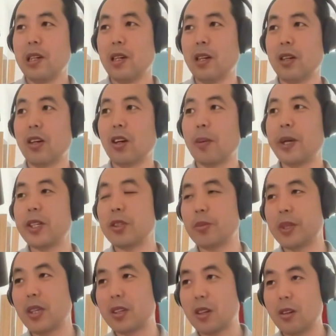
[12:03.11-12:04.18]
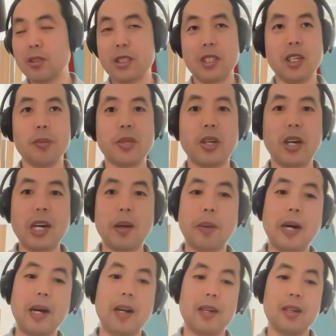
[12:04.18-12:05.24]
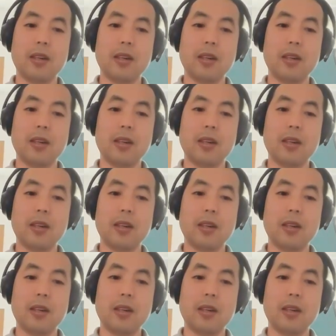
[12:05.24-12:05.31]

啊，让老百姓比较着急啊，比较害怕。